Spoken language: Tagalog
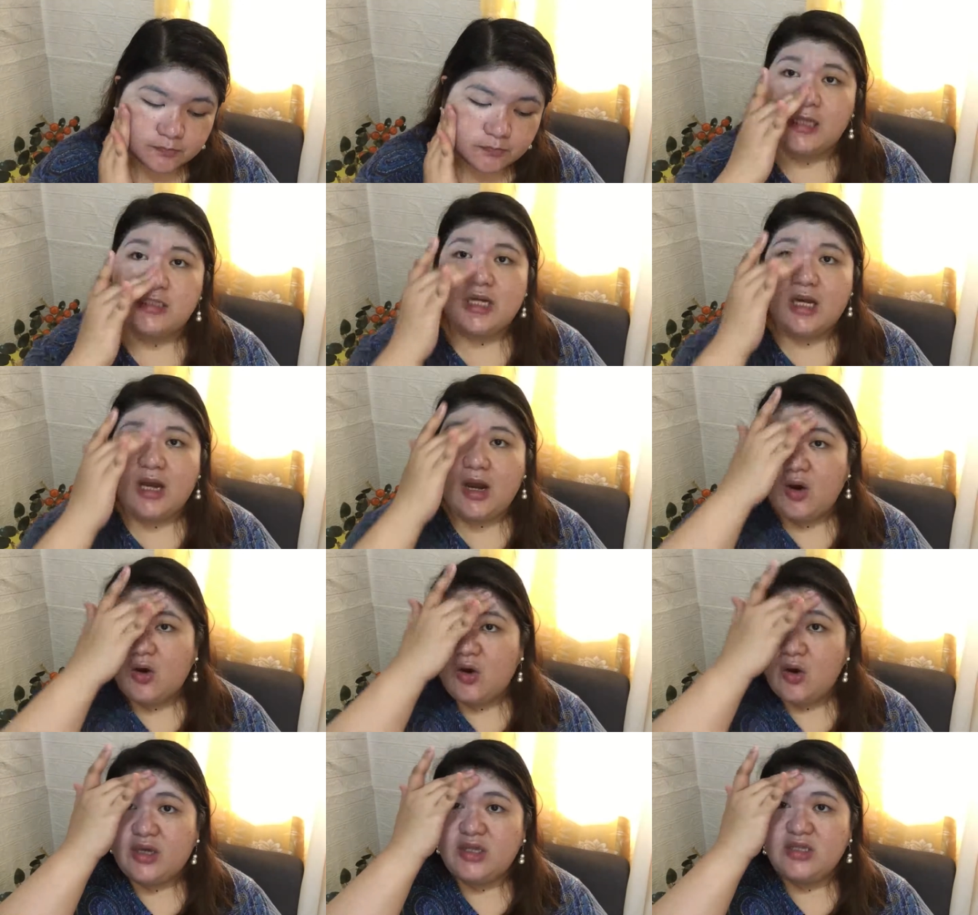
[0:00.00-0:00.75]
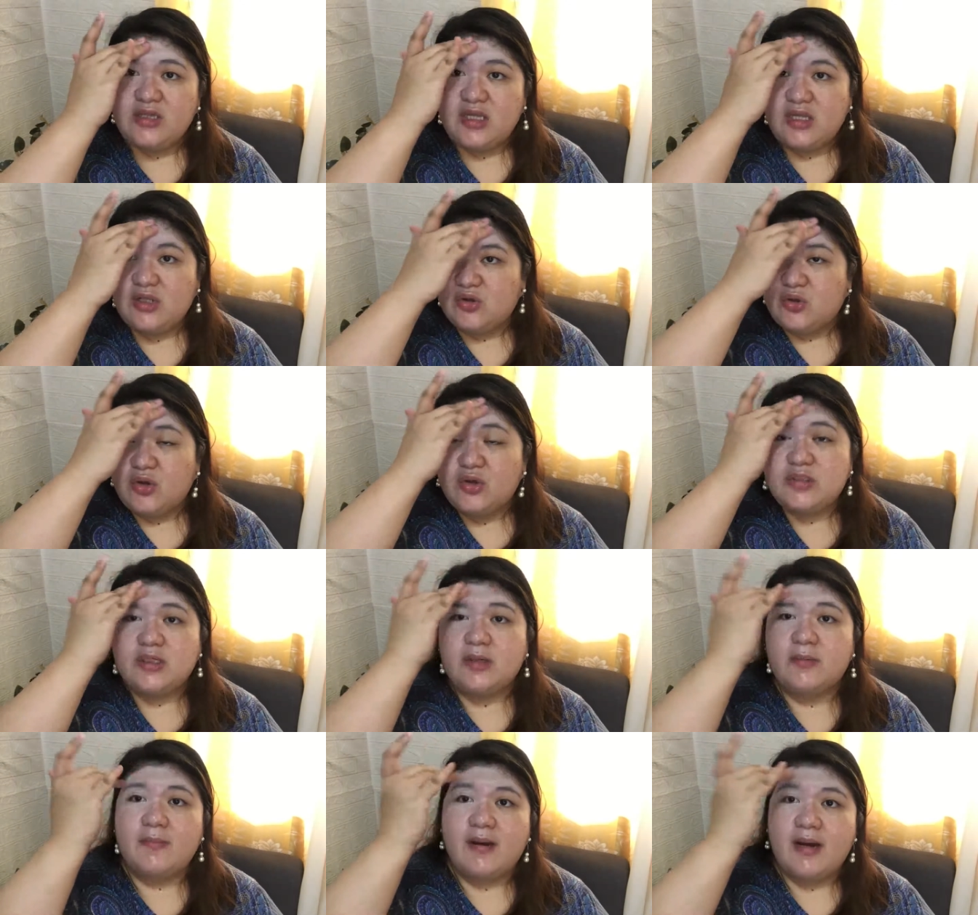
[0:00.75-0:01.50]
At saka okay din to
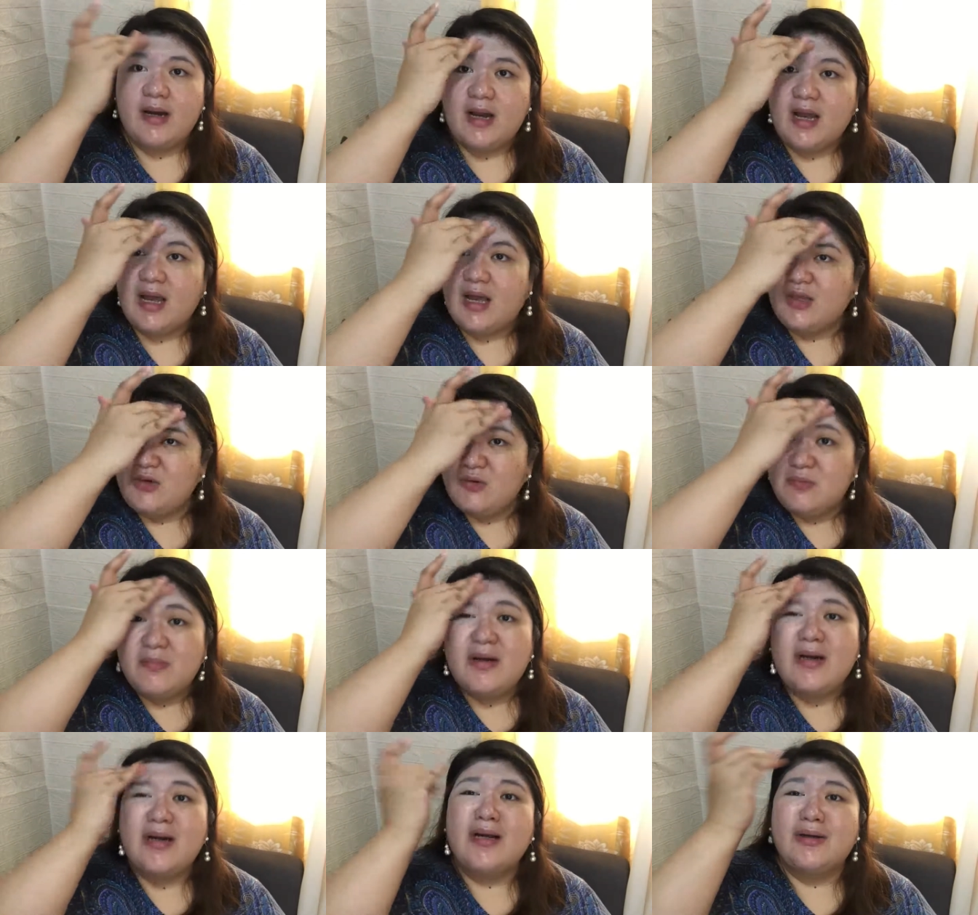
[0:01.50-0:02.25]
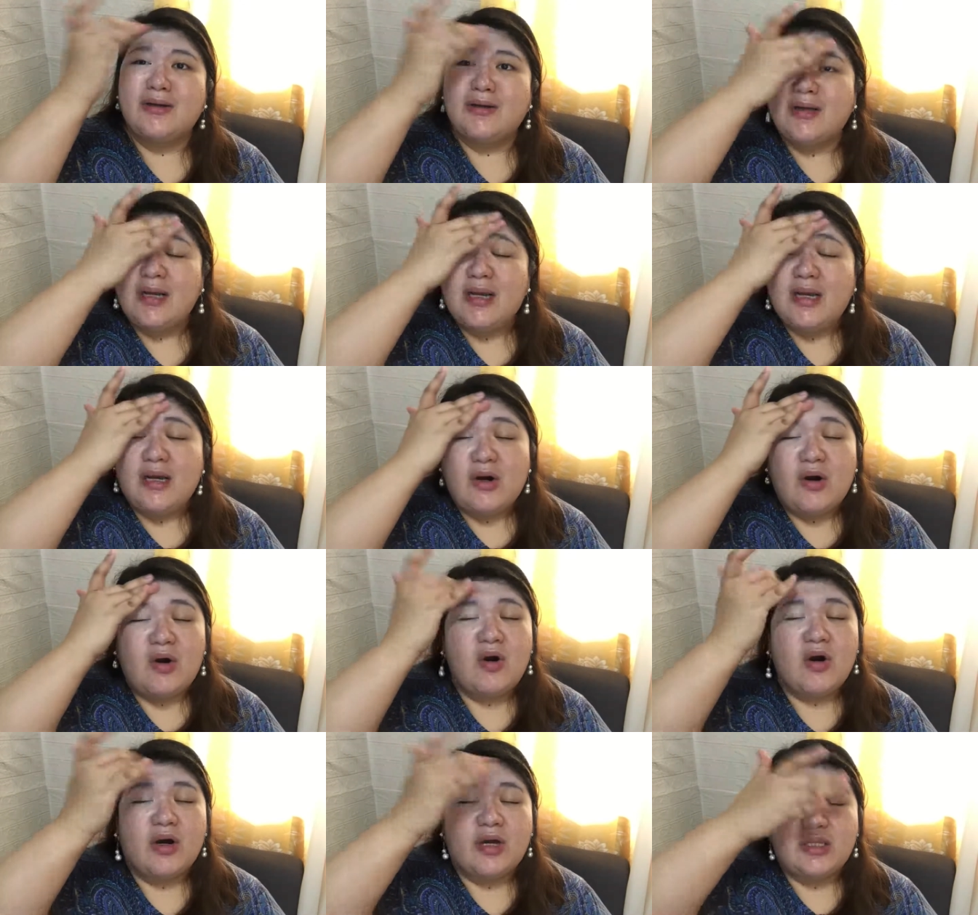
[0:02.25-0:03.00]
sa mga, yung mga,
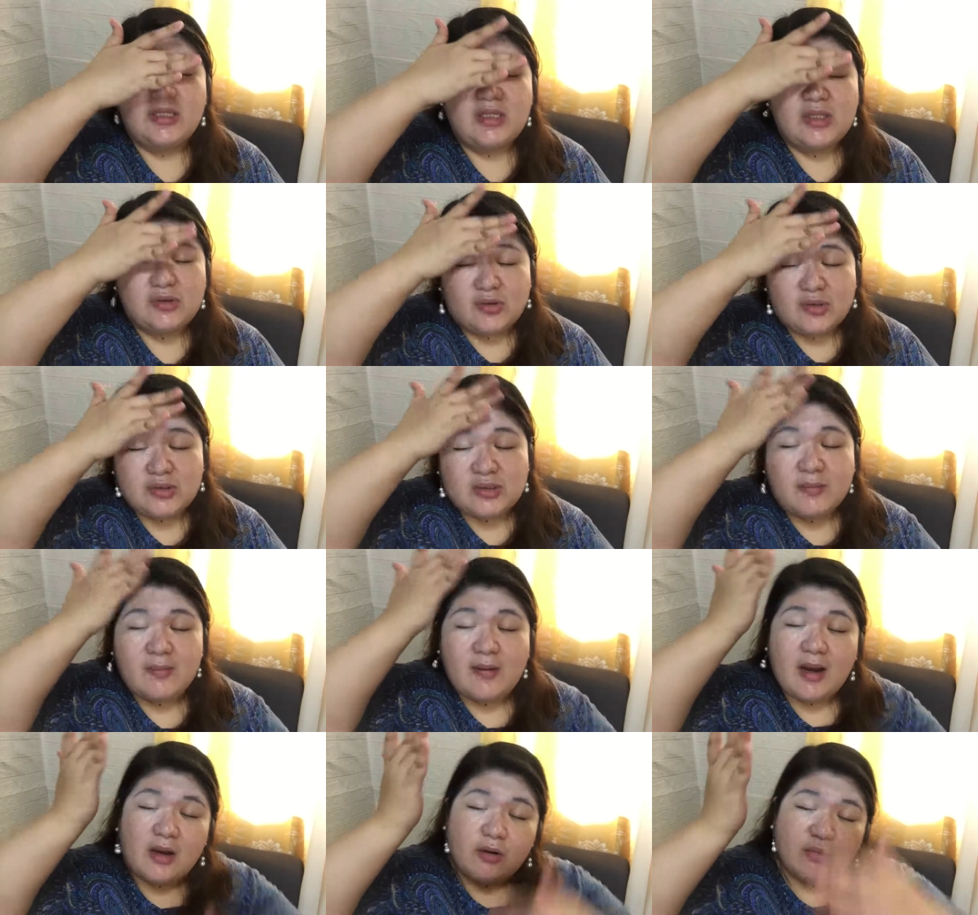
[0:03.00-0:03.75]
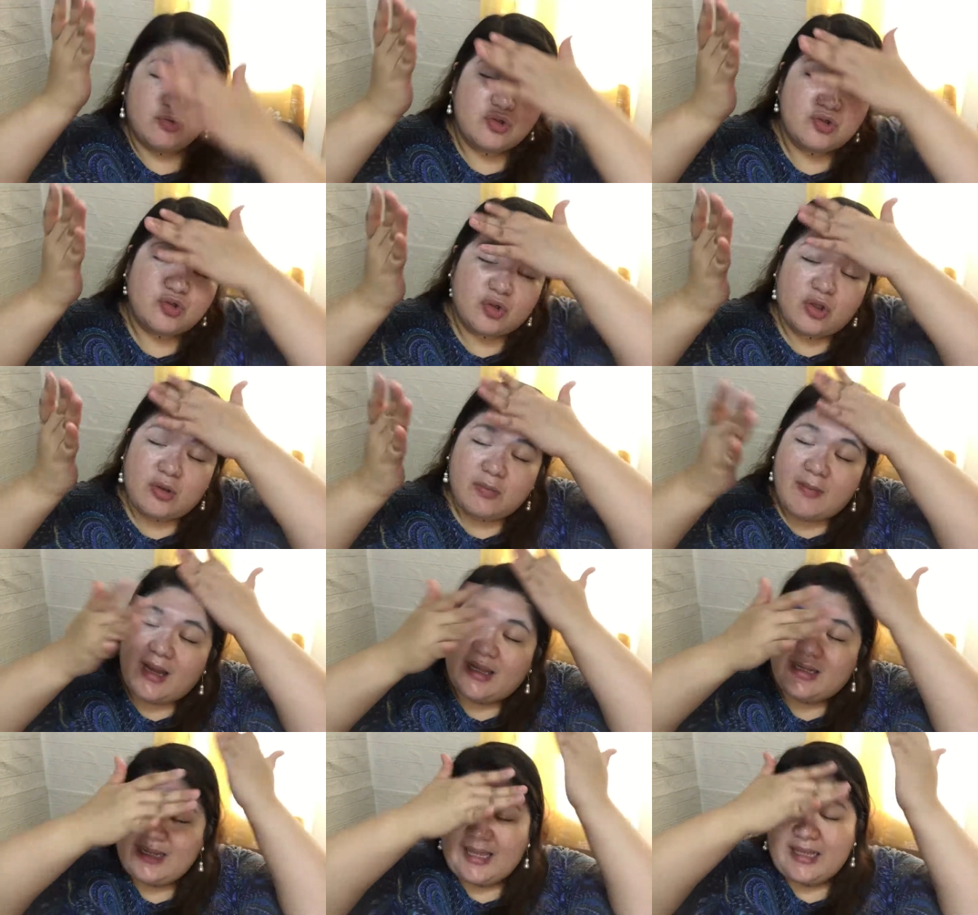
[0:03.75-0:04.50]
okay din to sa mga gusto, yung
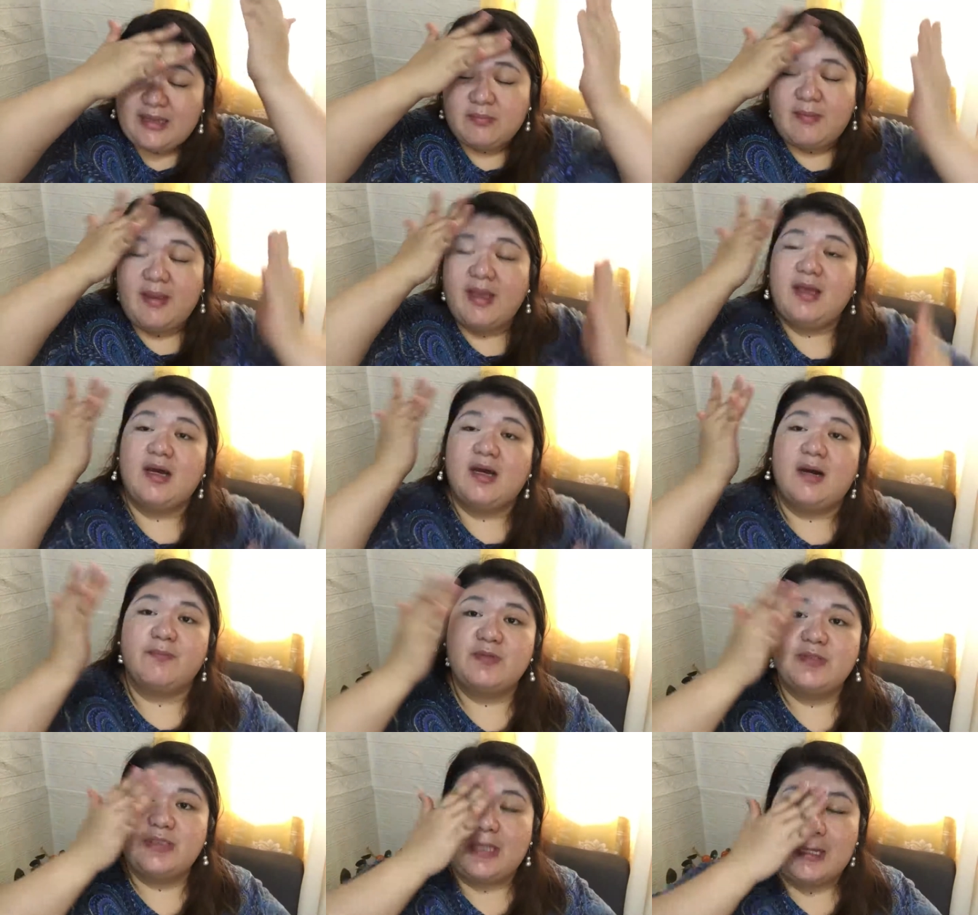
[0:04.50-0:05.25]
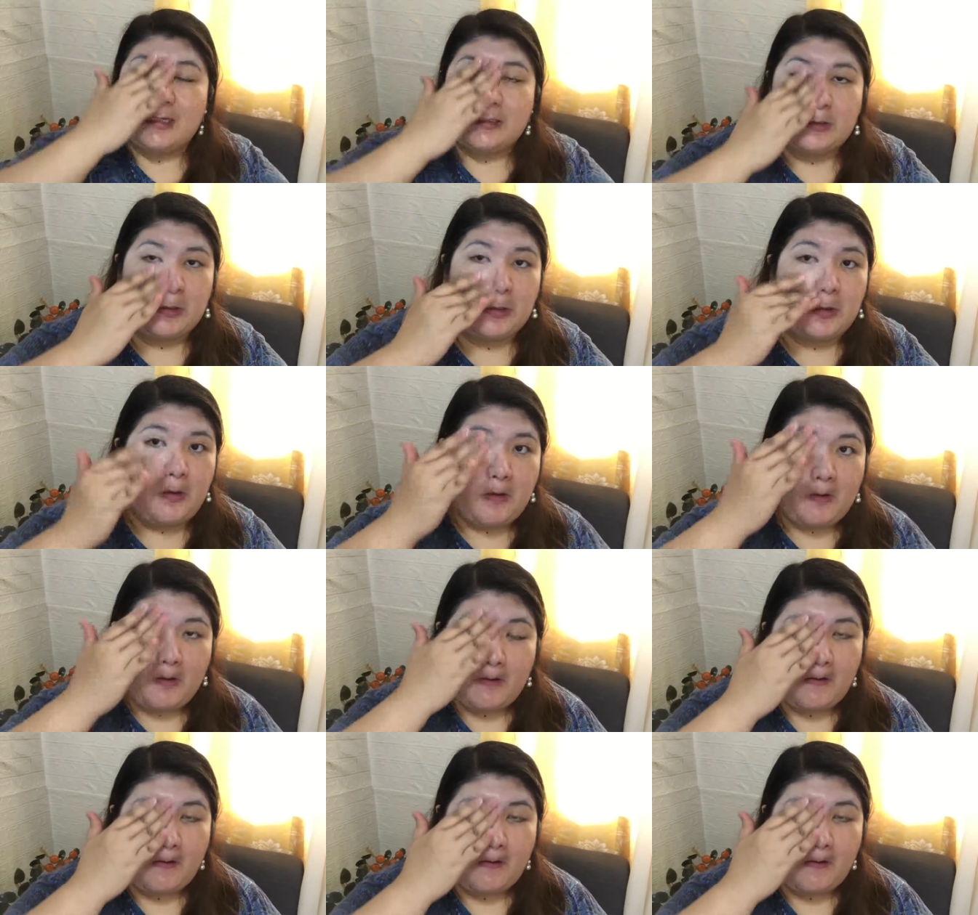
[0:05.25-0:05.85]
mga light makeups lang, no?